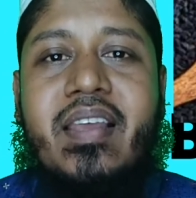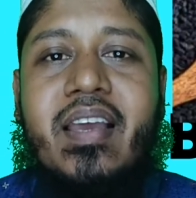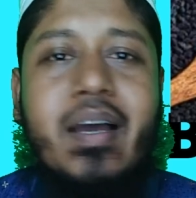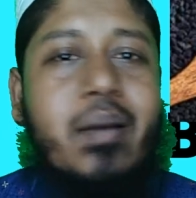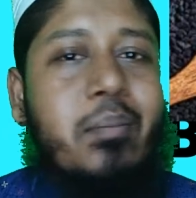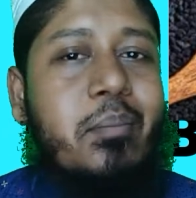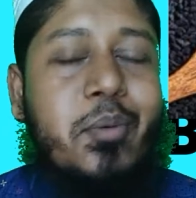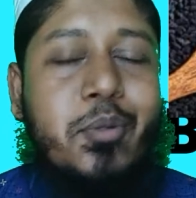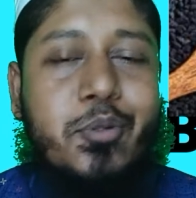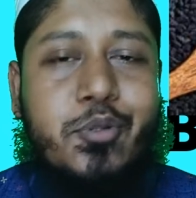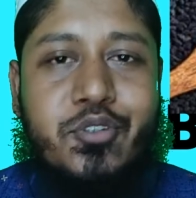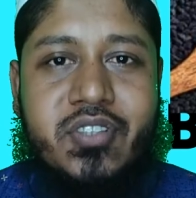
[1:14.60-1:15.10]

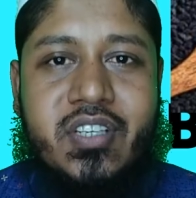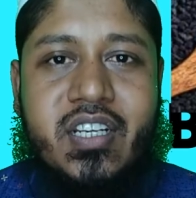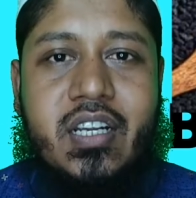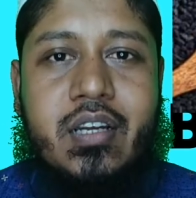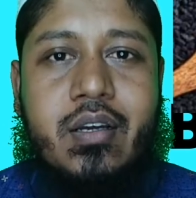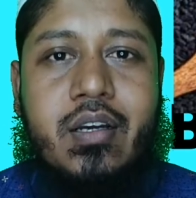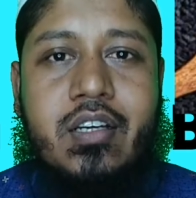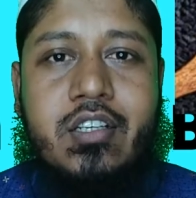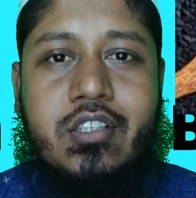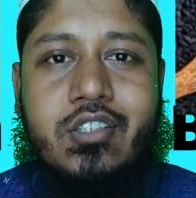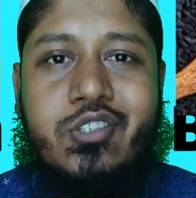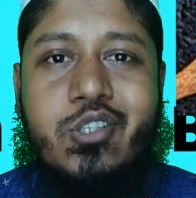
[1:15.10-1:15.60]
মৃত্যু ছাড়া
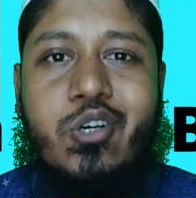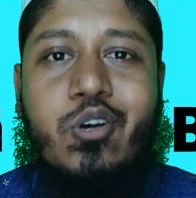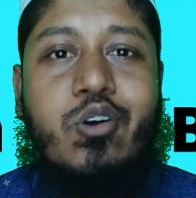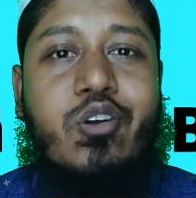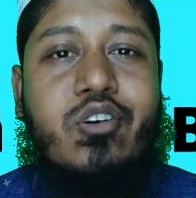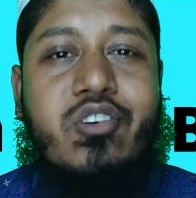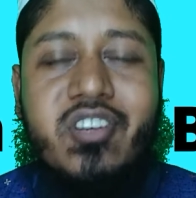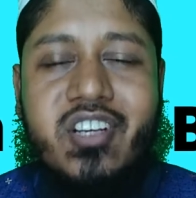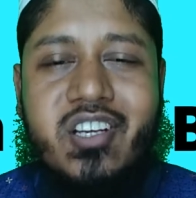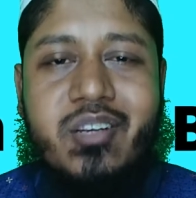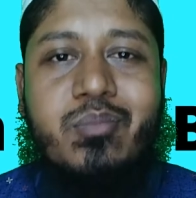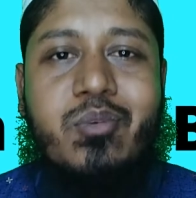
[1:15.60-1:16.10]
সকল
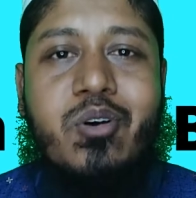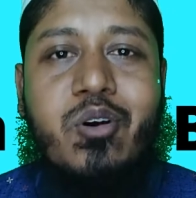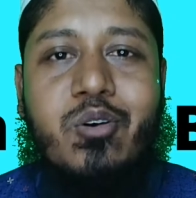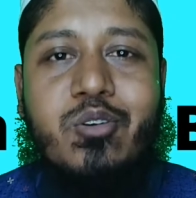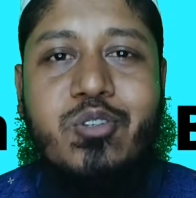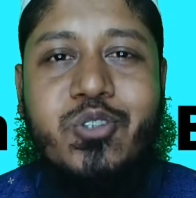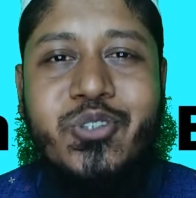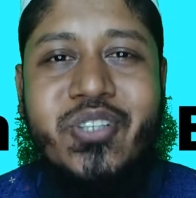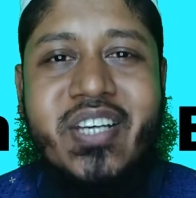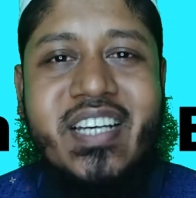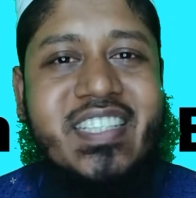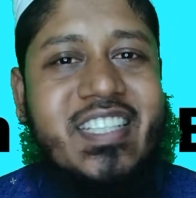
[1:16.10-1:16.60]
রোগের
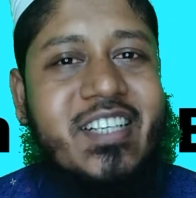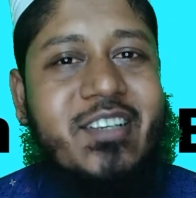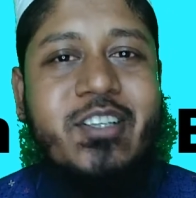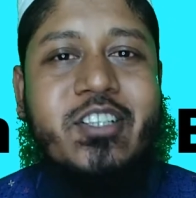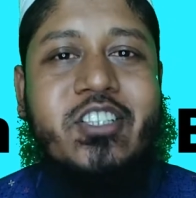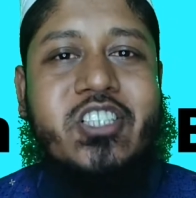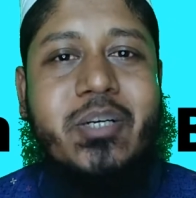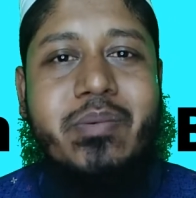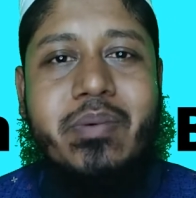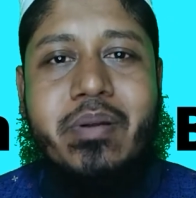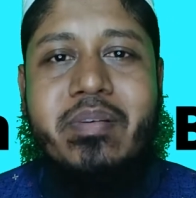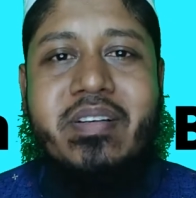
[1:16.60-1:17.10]
মহৌষধ আশা করি
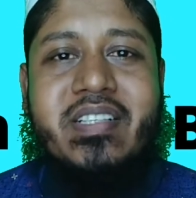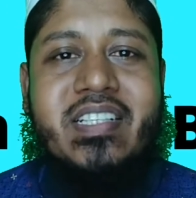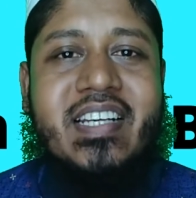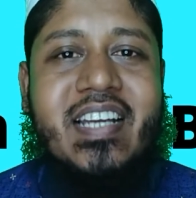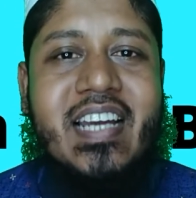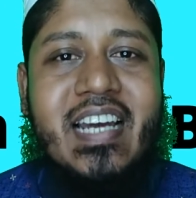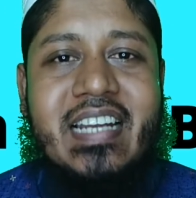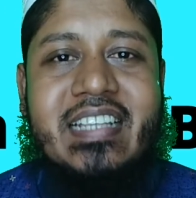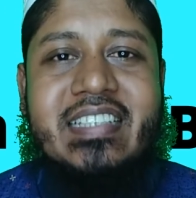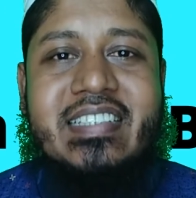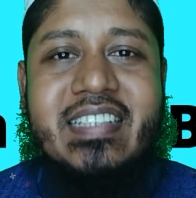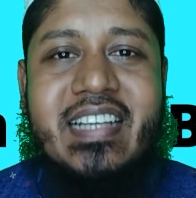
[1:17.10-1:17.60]
সবার বাসায়
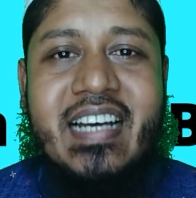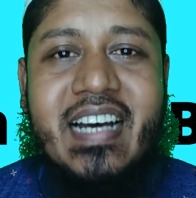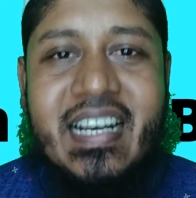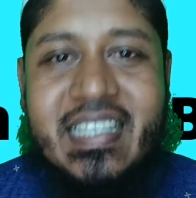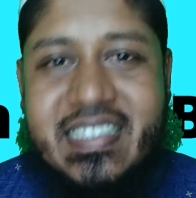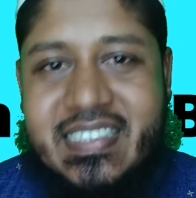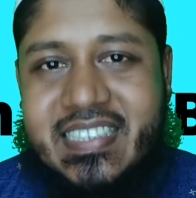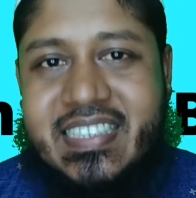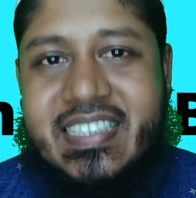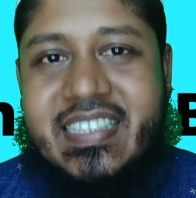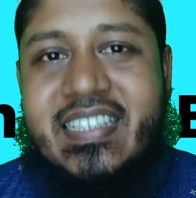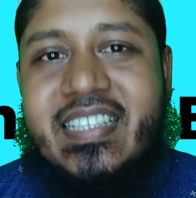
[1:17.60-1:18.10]
কালিজিরা
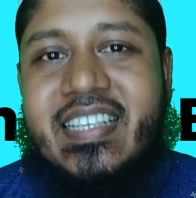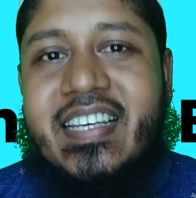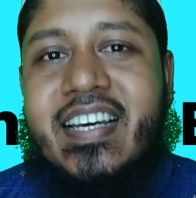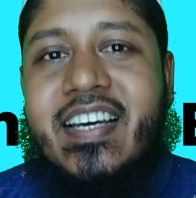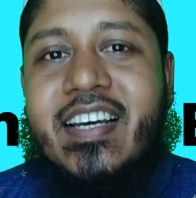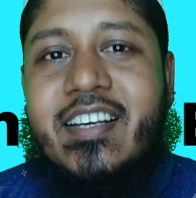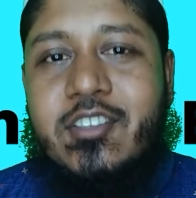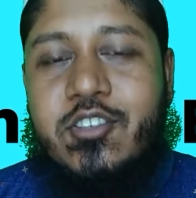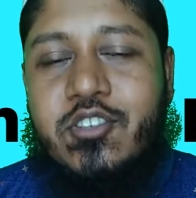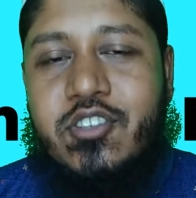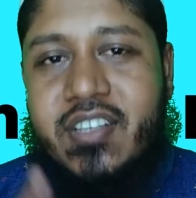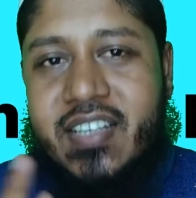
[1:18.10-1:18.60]
আছে
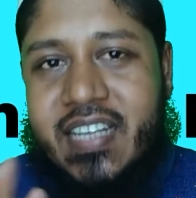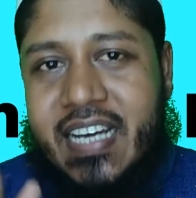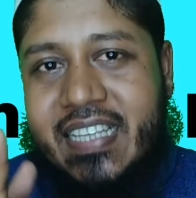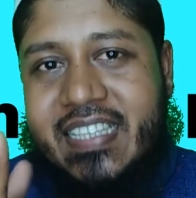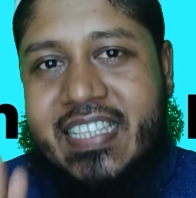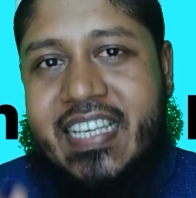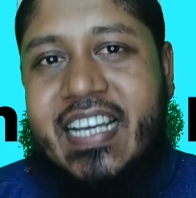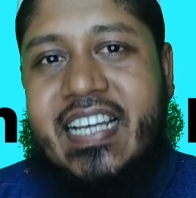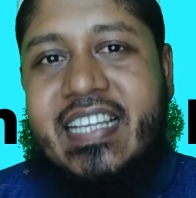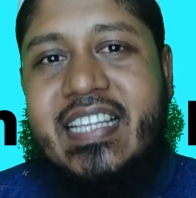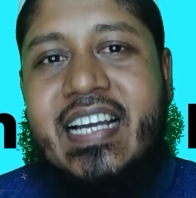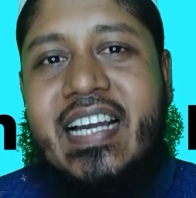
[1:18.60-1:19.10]
যদি না
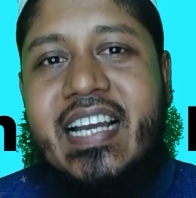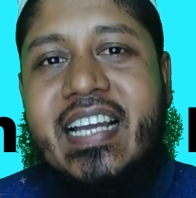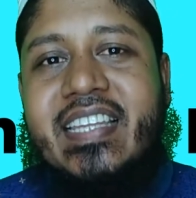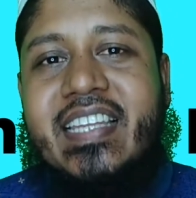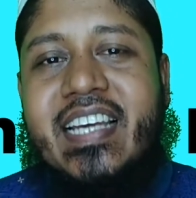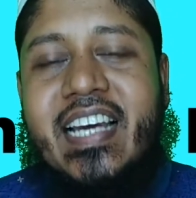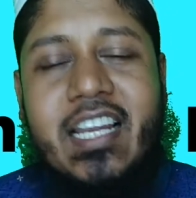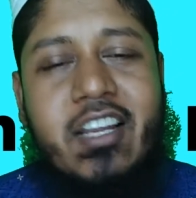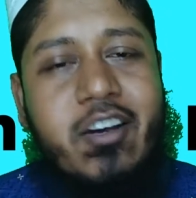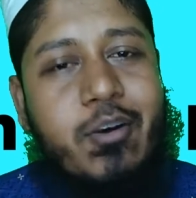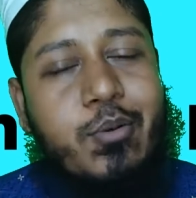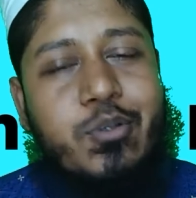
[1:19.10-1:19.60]
থেকে থাকে
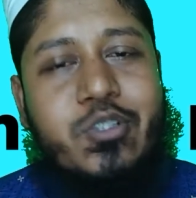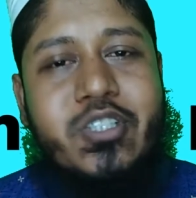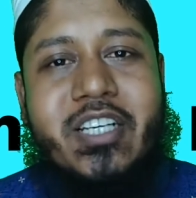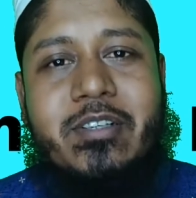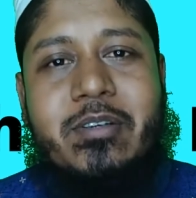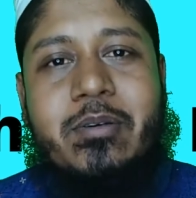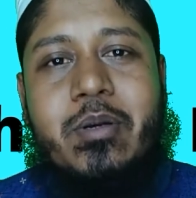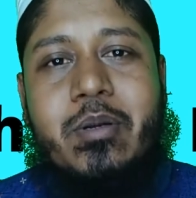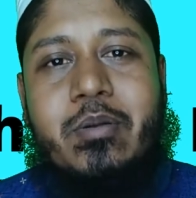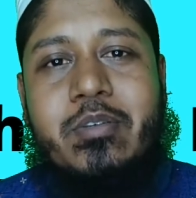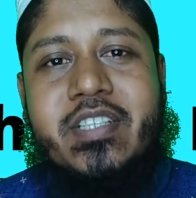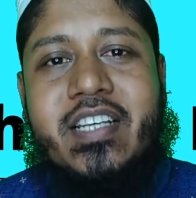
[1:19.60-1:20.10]
তাহলে অবশ্যই
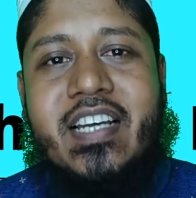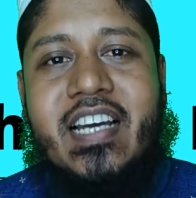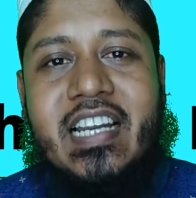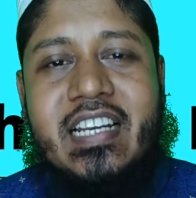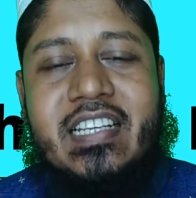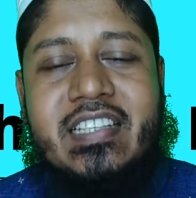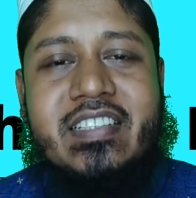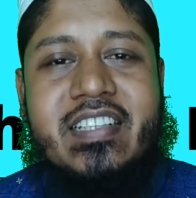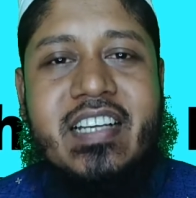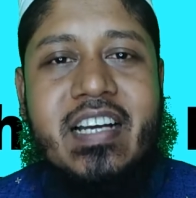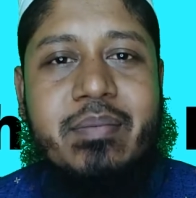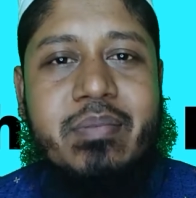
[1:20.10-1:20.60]
আমি বলবো যে
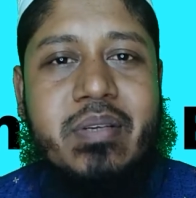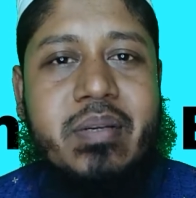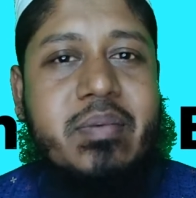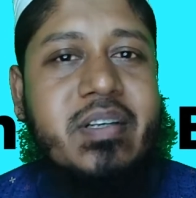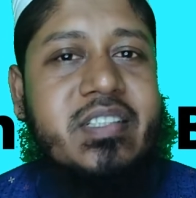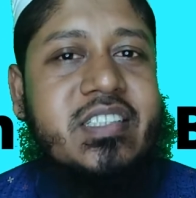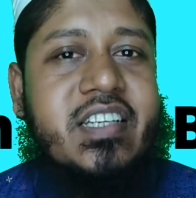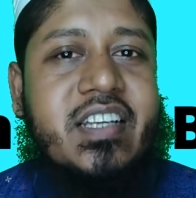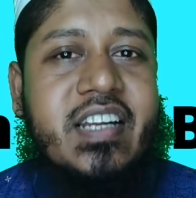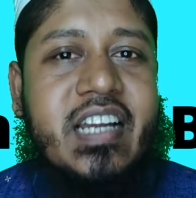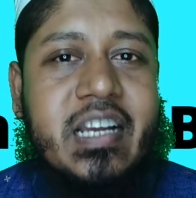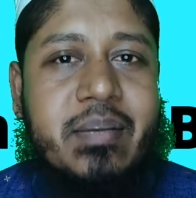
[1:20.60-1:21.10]
কালিজিরা আপনি
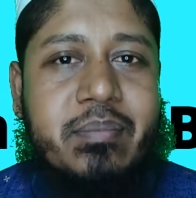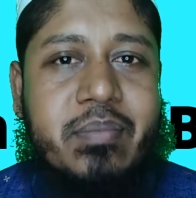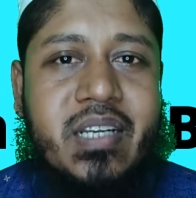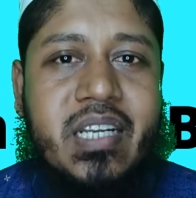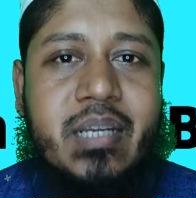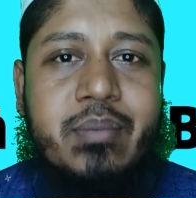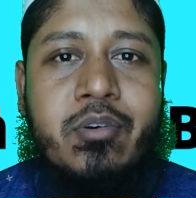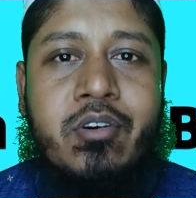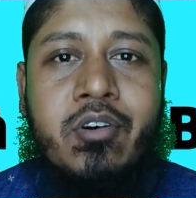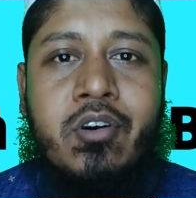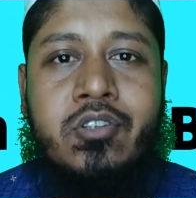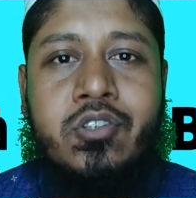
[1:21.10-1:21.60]
বাসায় রাখবেন
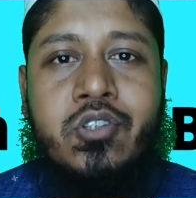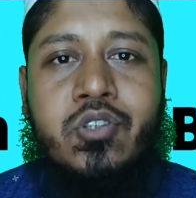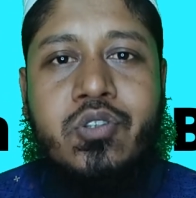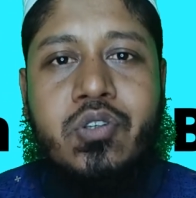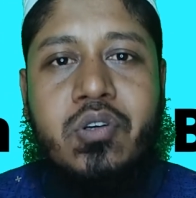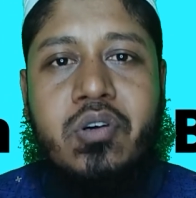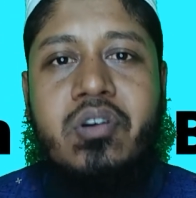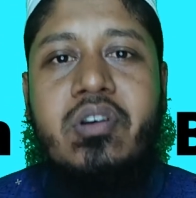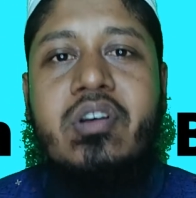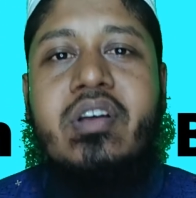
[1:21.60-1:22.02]
এবং অন্তত